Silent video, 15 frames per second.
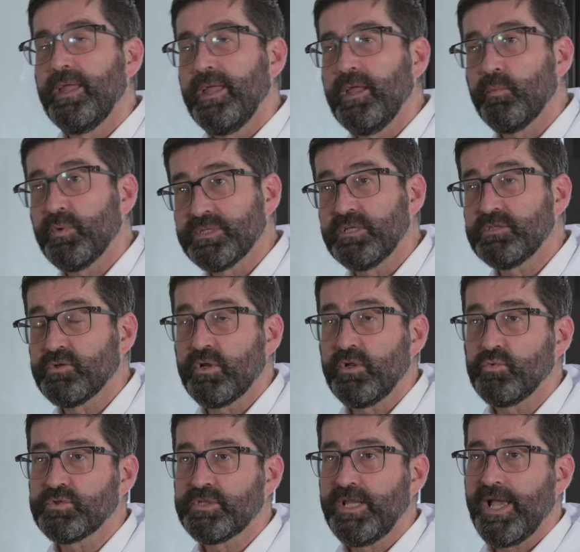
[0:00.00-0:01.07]
e in questa zona
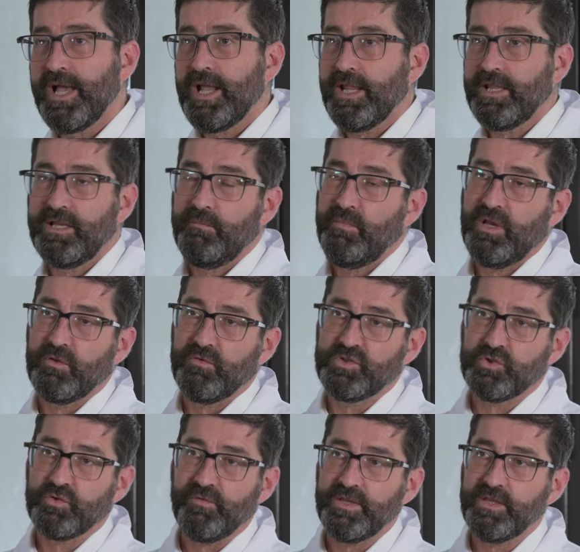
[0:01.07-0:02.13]
industriale nel
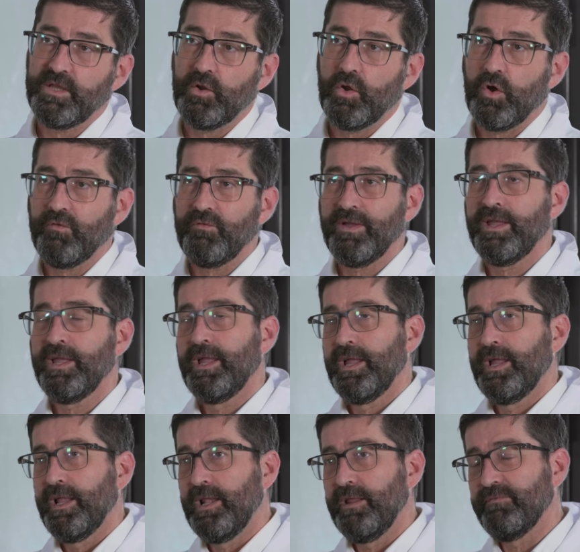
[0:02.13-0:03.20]
1929
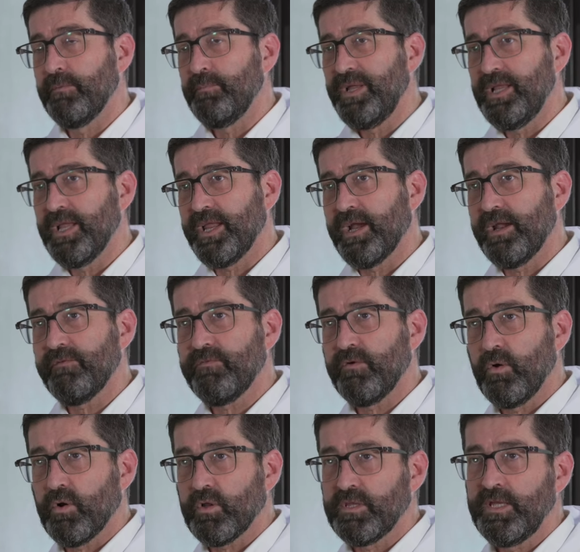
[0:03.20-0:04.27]
le famiglie chiari e
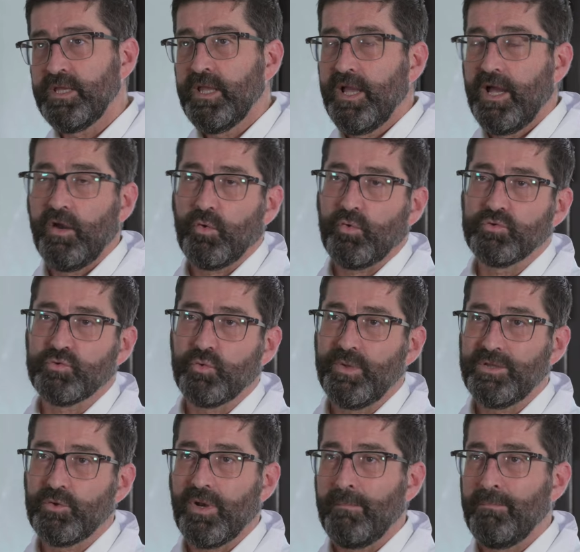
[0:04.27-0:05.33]
forti hanno
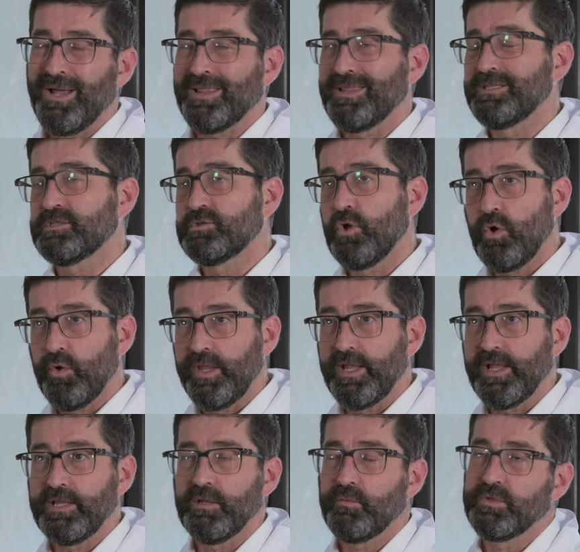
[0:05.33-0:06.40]
costruito la parte
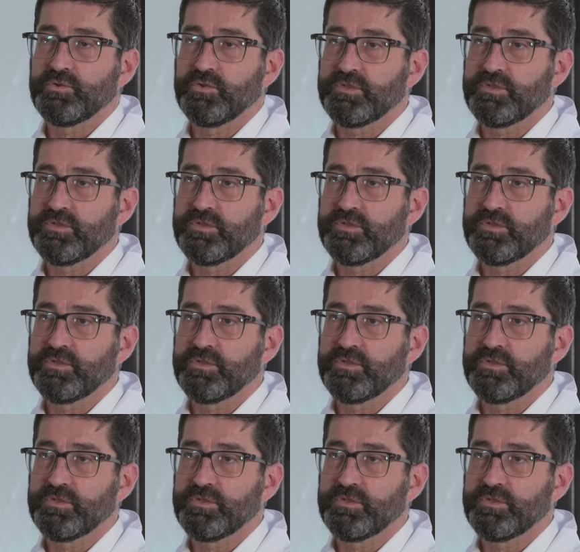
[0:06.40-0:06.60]
storica di questo